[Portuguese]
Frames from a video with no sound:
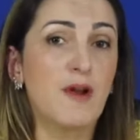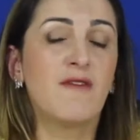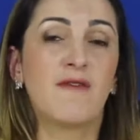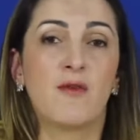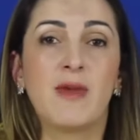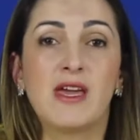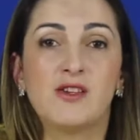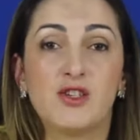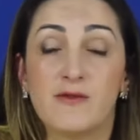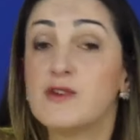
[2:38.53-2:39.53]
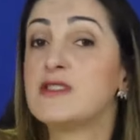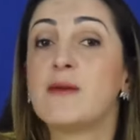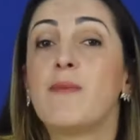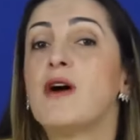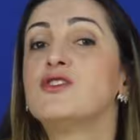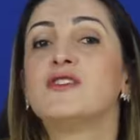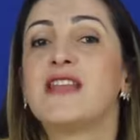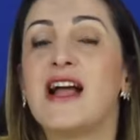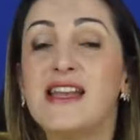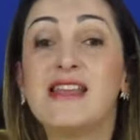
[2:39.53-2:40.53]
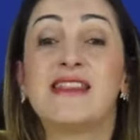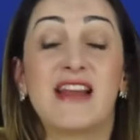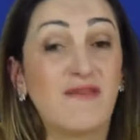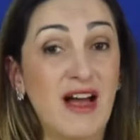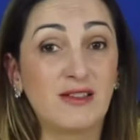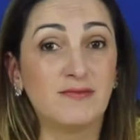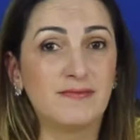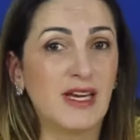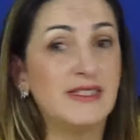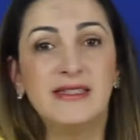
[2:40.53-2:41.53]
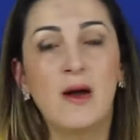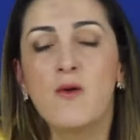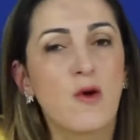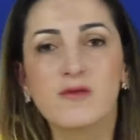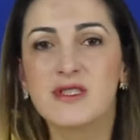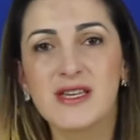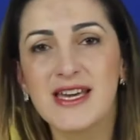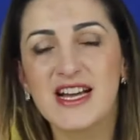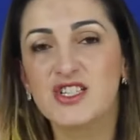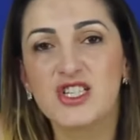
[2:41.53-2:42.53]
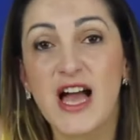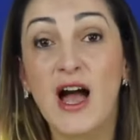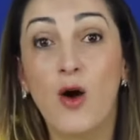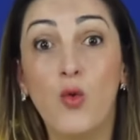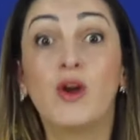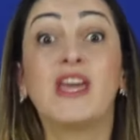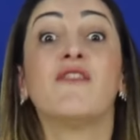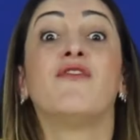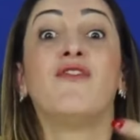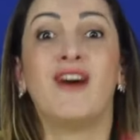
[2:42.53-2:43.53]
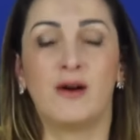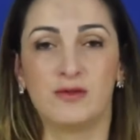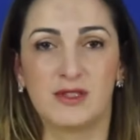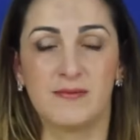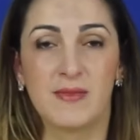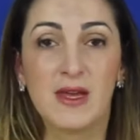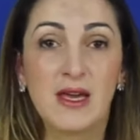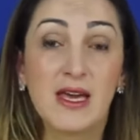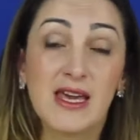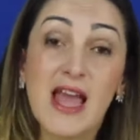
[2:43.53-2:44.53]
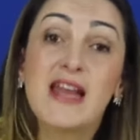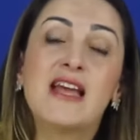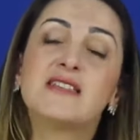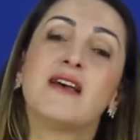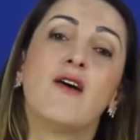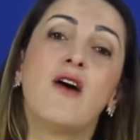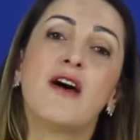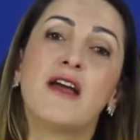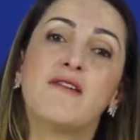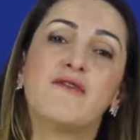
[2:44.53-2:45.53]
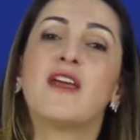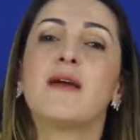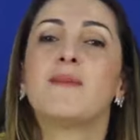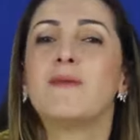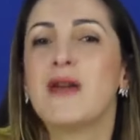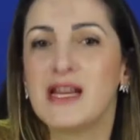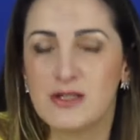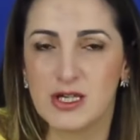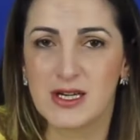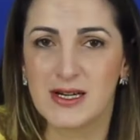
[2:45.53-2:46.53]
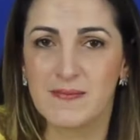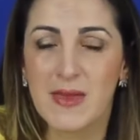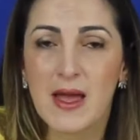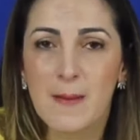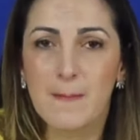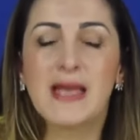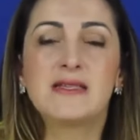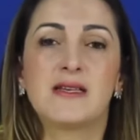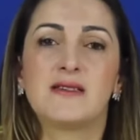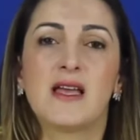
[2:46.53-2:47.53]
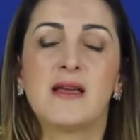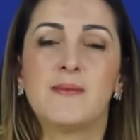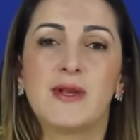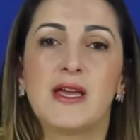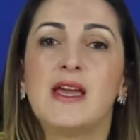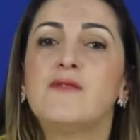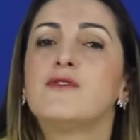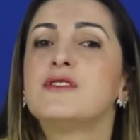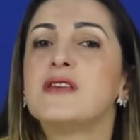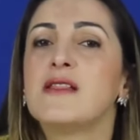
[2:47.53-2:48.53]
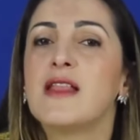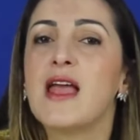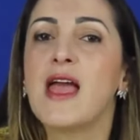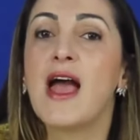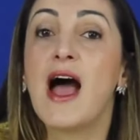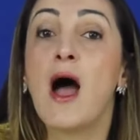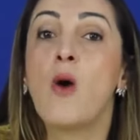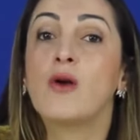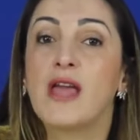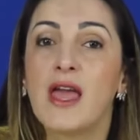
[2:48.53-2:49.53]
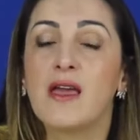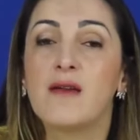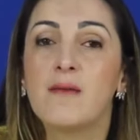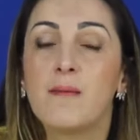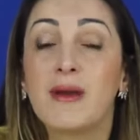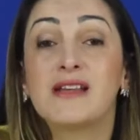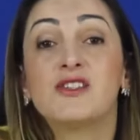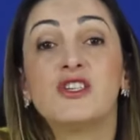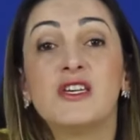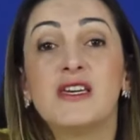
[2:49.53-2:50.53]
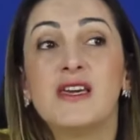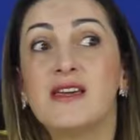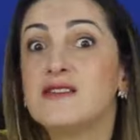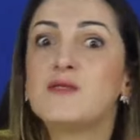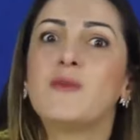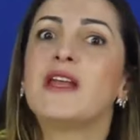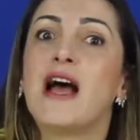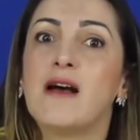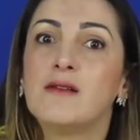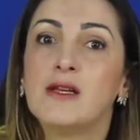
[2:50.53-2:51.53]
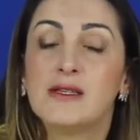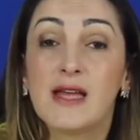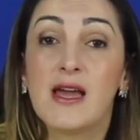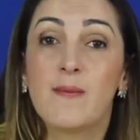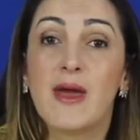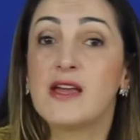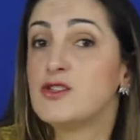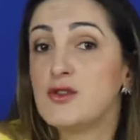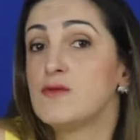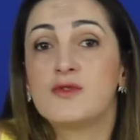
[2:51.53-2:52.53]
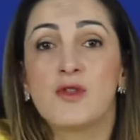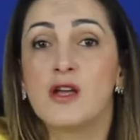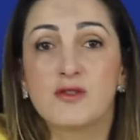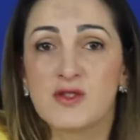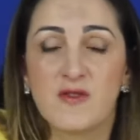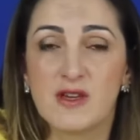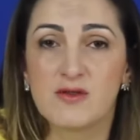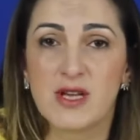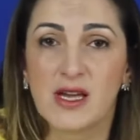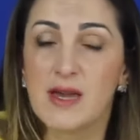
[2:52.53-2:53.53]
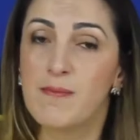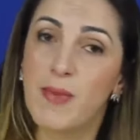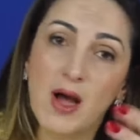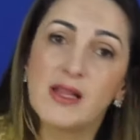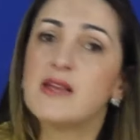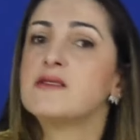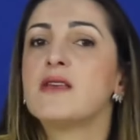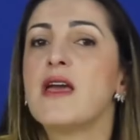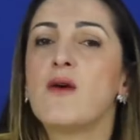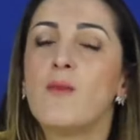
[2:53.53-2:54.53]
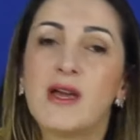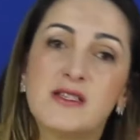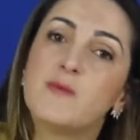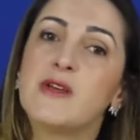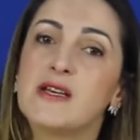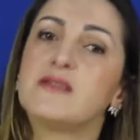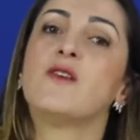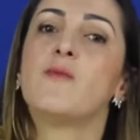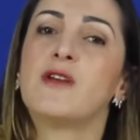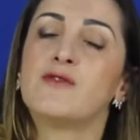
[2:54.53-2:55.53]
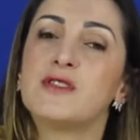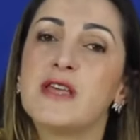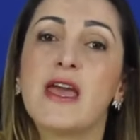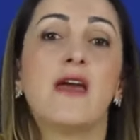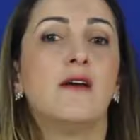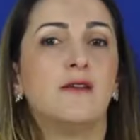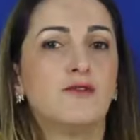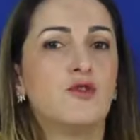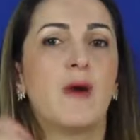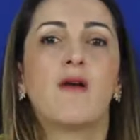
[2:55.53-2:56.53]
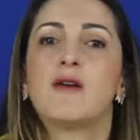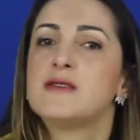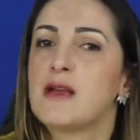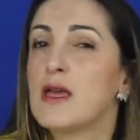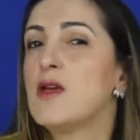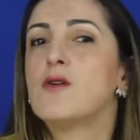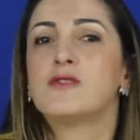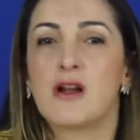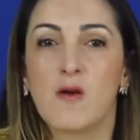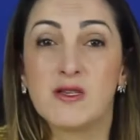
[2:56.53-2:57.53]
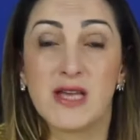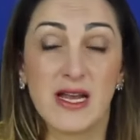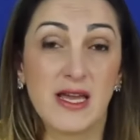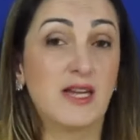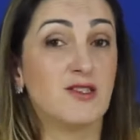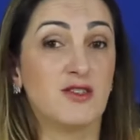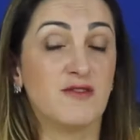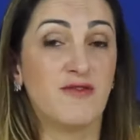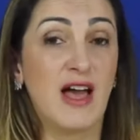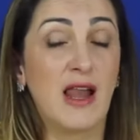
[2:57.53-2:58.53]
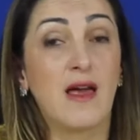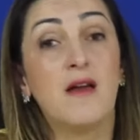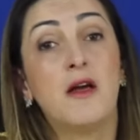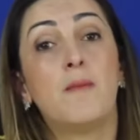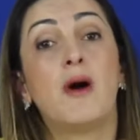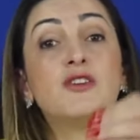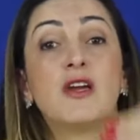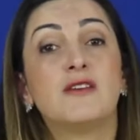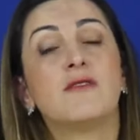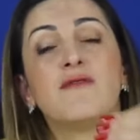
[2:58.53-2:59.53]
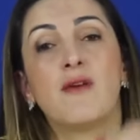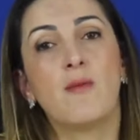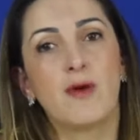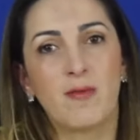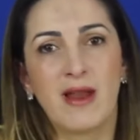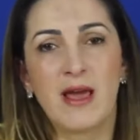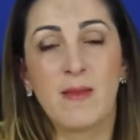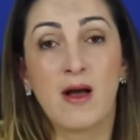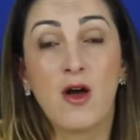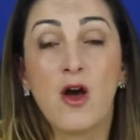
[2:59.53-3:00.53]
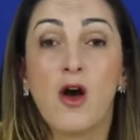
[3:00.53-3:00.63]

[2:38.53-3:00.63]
Provavelmente você pode estar tá ali travado em não conseguir achar o que falta. E aí nessa hora vem a primeira dica. Pensa sempre em você ter alguém para te inspirar. De repente, os nossos vídeos aqui podem ser uma inspiração para você de uma coisa aqui, outra coisa ali que a gente fala, pode resolver um problema.